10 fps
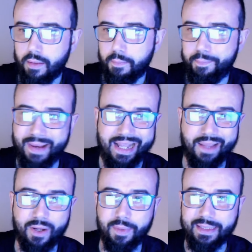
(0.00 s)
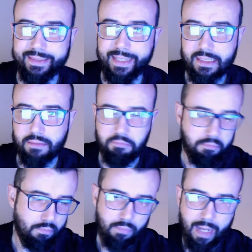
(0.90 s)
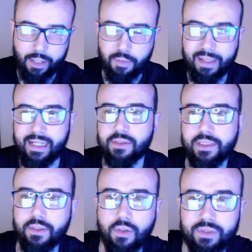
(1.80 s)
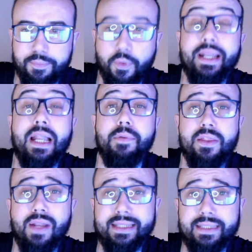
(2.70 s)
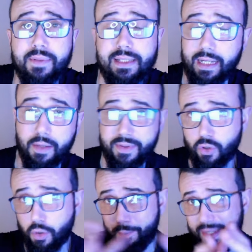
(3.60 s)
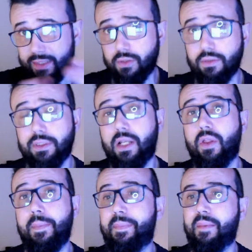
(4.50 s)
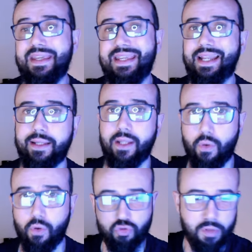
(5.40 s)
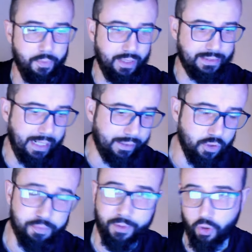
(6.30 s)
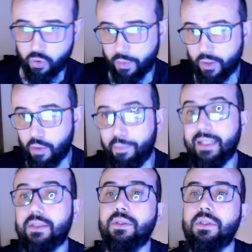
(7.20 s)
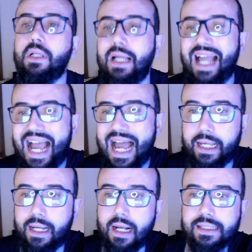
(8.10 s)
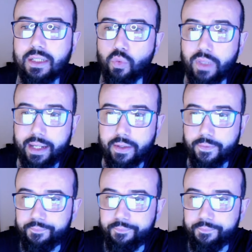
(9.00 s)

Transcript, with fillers: Para que me comentéis. Hay comentarios de todo tipo. En el vídeo, el completo de lo de Pepa Millán, que luego lo subí por extractos, pero lo subí completo al canal secundario.